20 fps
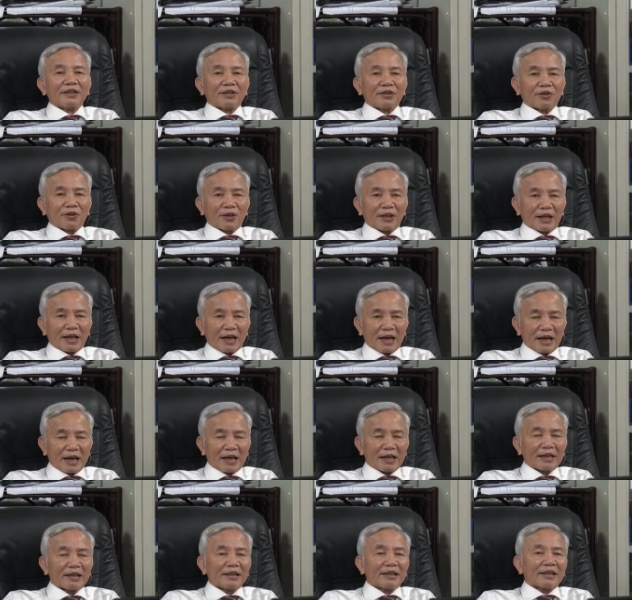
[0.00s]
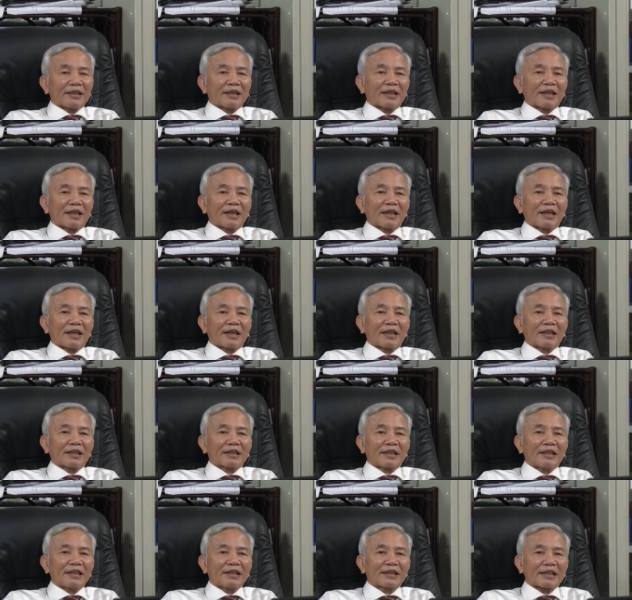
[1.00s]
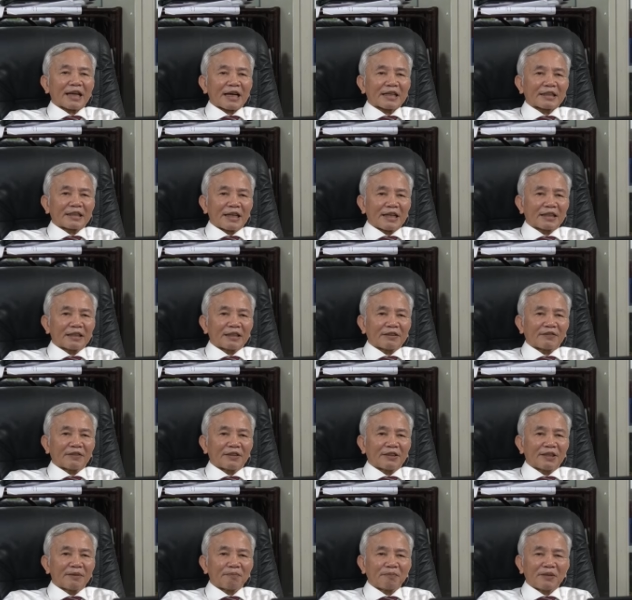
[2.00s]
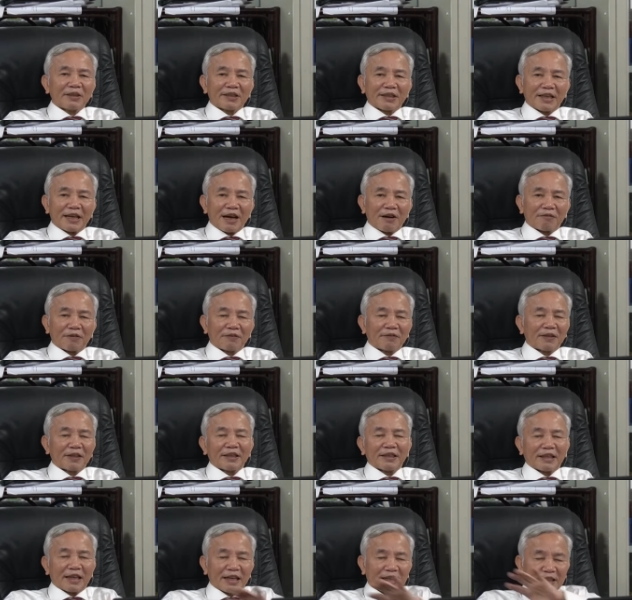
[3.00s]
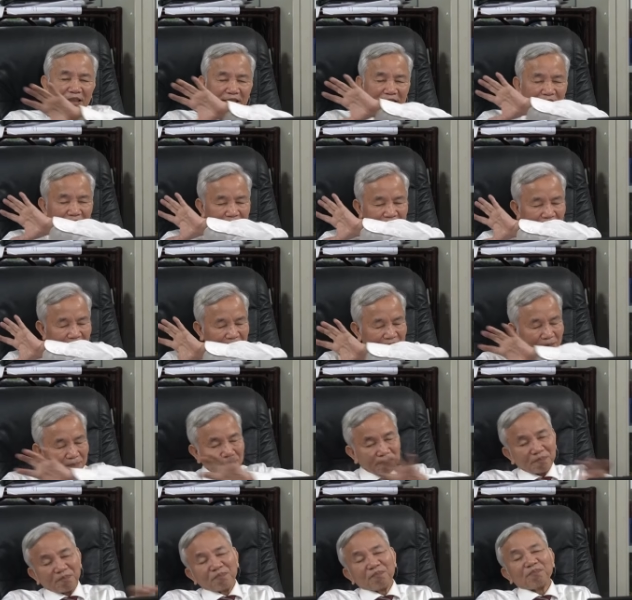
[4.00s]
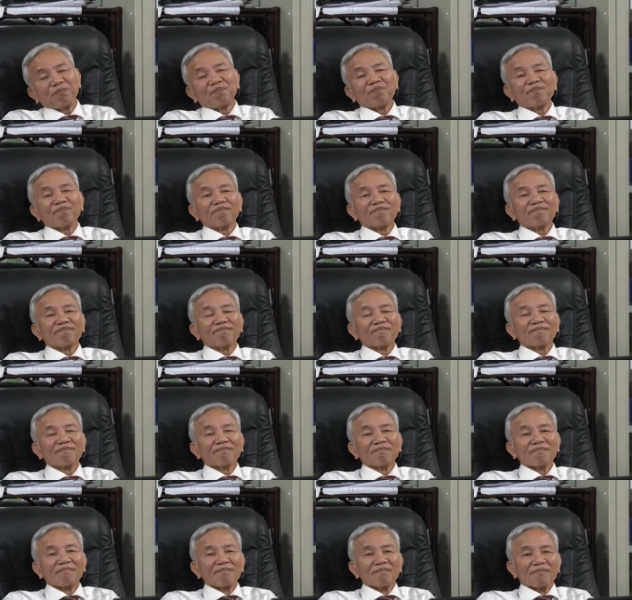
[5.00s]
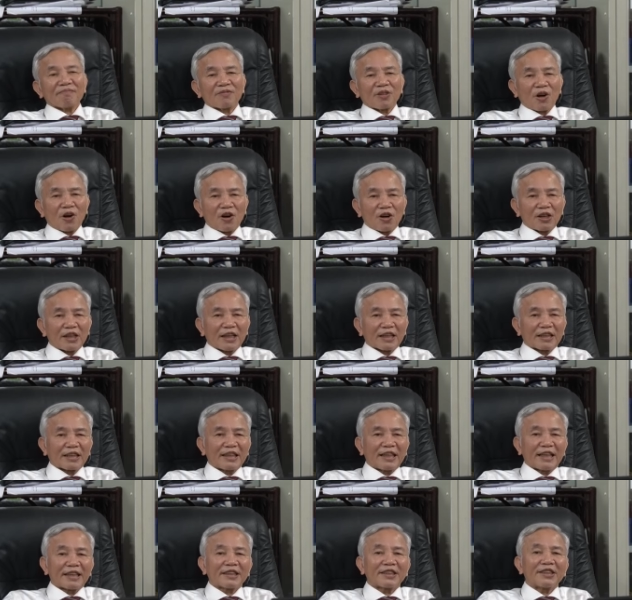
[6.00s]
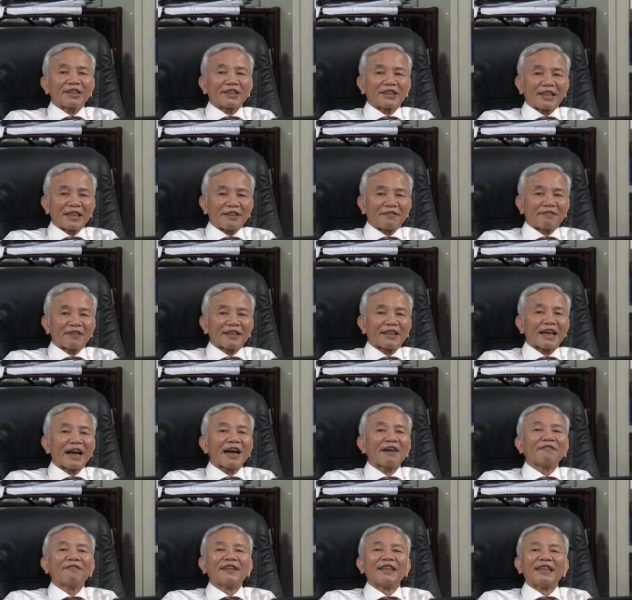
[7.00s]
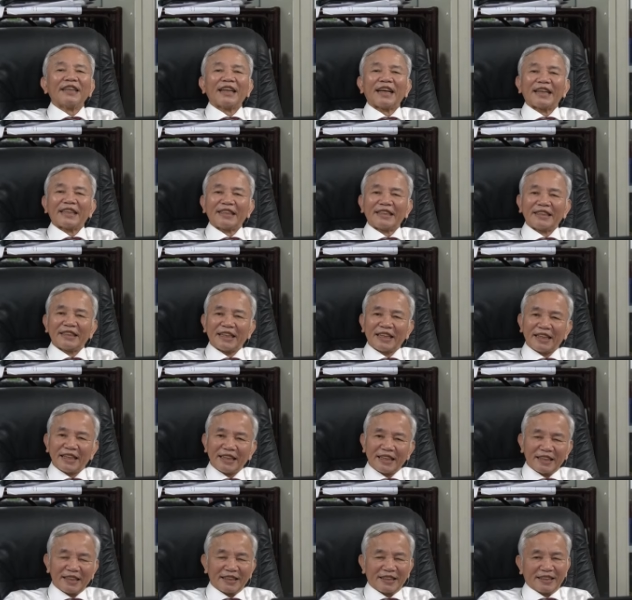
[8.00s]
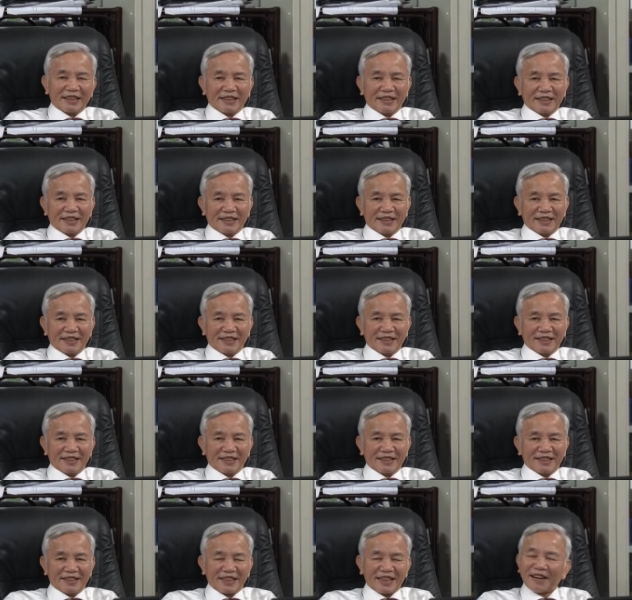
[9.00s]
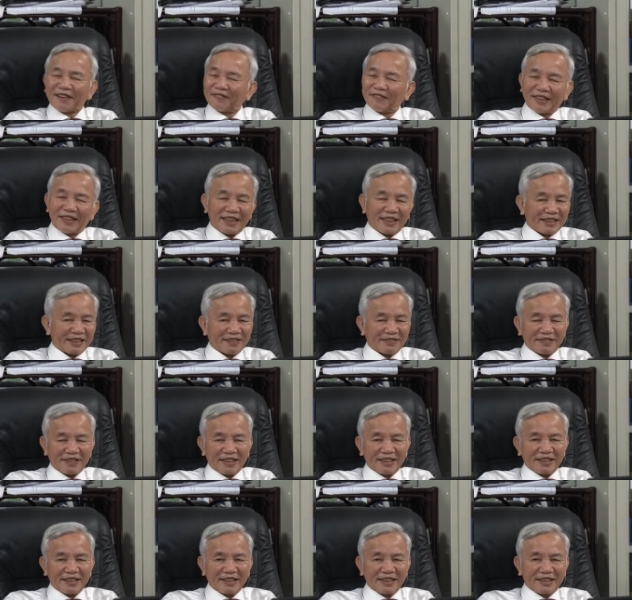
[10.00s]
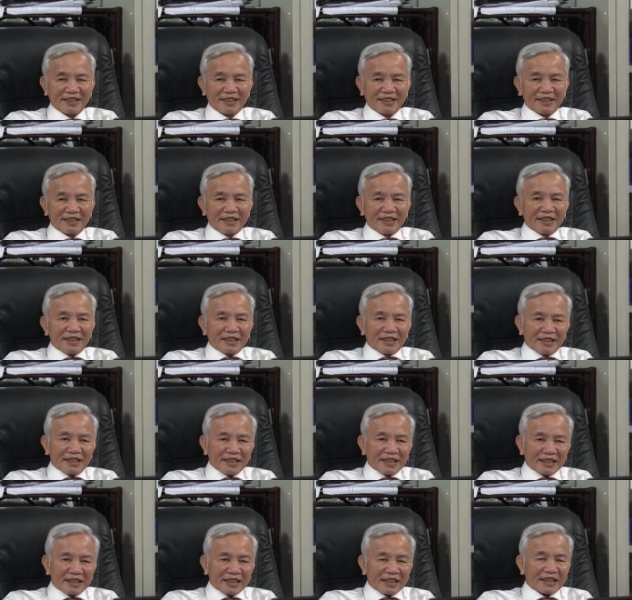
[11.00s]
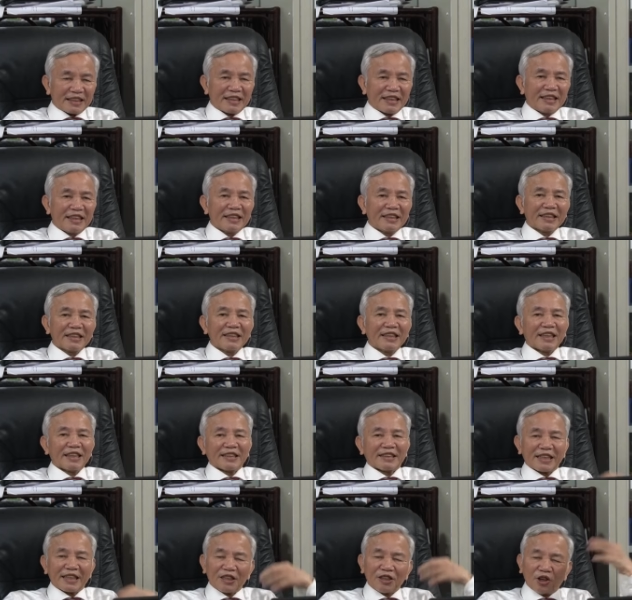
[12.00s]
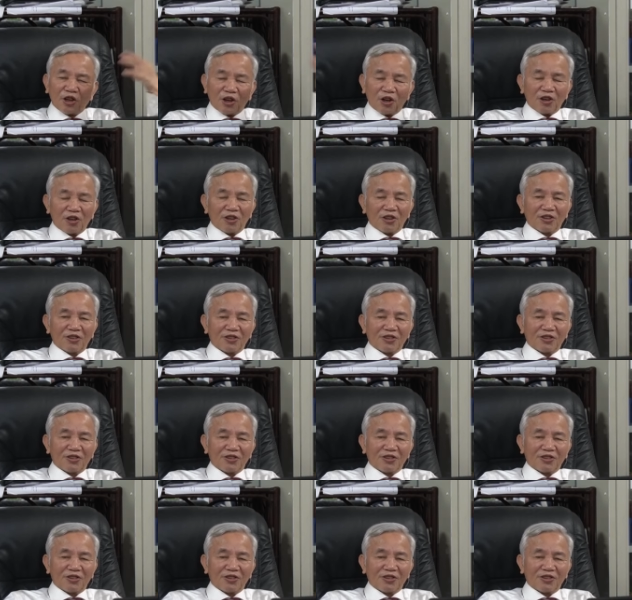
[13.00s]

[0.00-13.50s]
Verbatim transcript: rồi là à, khi xác chết thì ướp như thế nào vân vân là người ta chấp đó là cái lẽ thường tình và đa phần là như thế đa phần là như vậy nhưng chỉ khi những người giác ngộ